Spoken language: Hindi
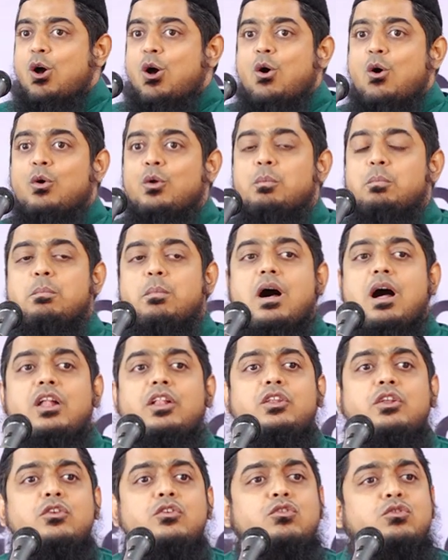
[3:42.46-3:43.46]
और
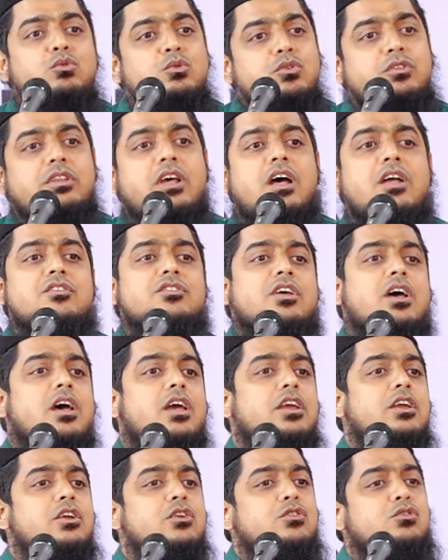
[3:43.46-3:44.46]
बातें सुनता
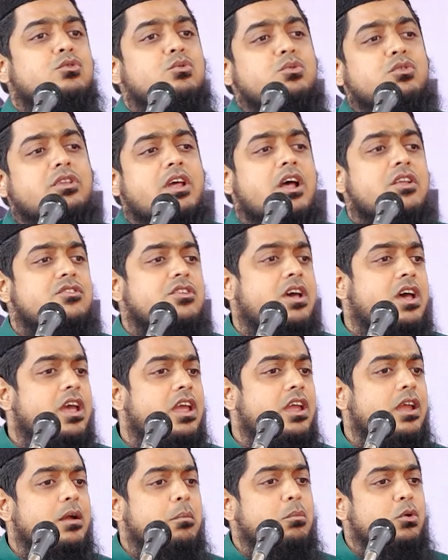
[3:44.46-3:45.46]
जाए सुनता
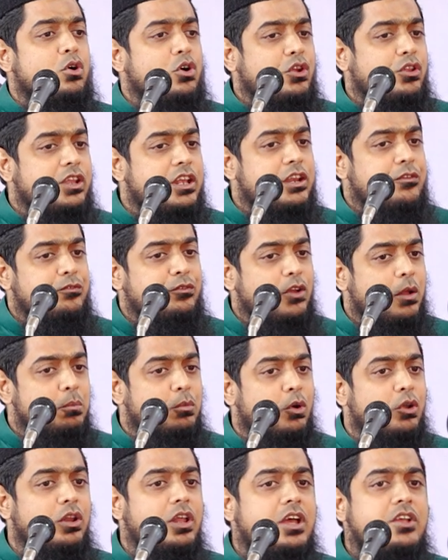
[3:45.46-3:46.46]
जाए मुख्तलिफ
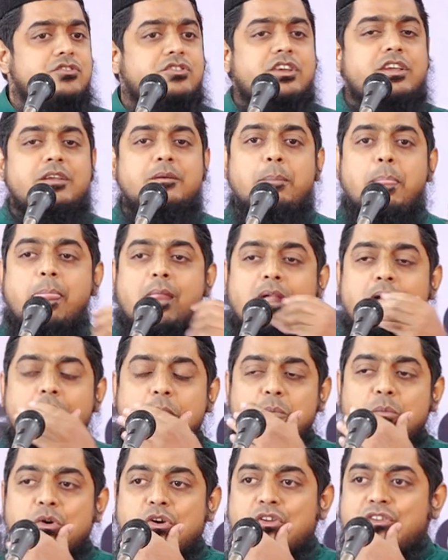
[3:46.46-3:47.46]
लबो लहजे
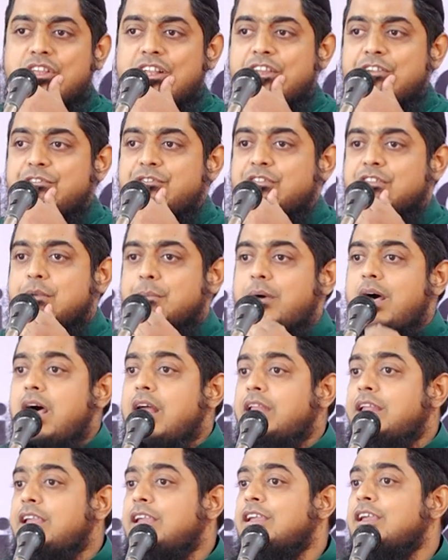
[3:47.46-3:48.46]
मुख्तलिफ
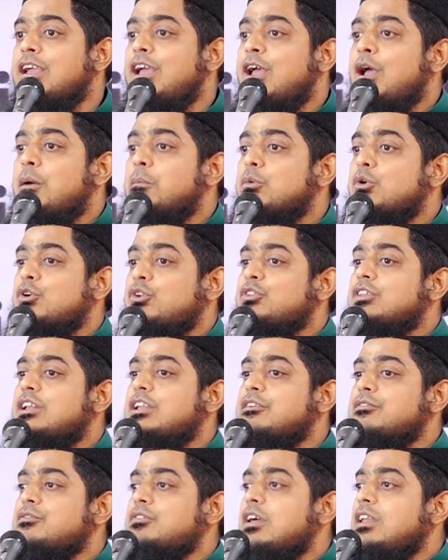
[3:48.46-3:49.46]
ज़बानें
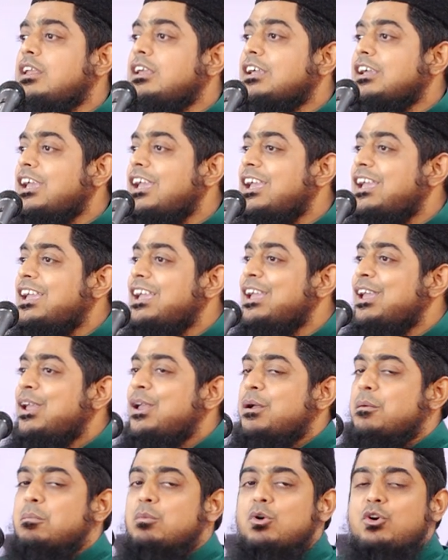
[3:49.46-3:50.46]
मुख्तलिफ तरीक़े
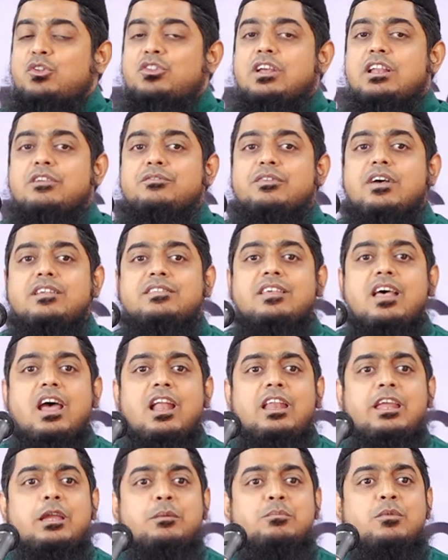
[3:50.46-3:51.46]
मुख्तलिफ
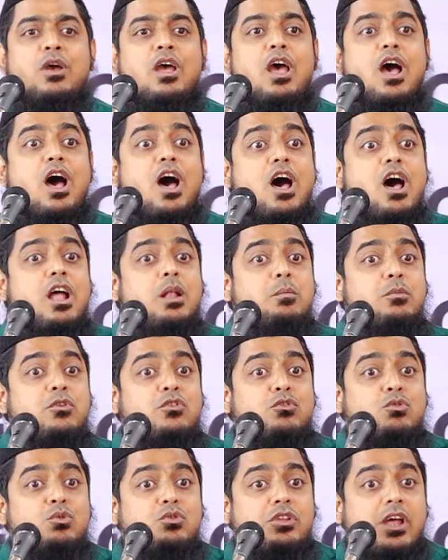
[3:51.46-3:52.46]
असालीब आदमी
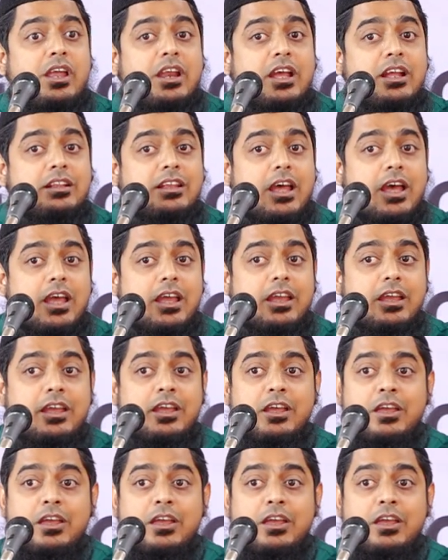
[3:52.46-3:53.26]
सुनता रहता है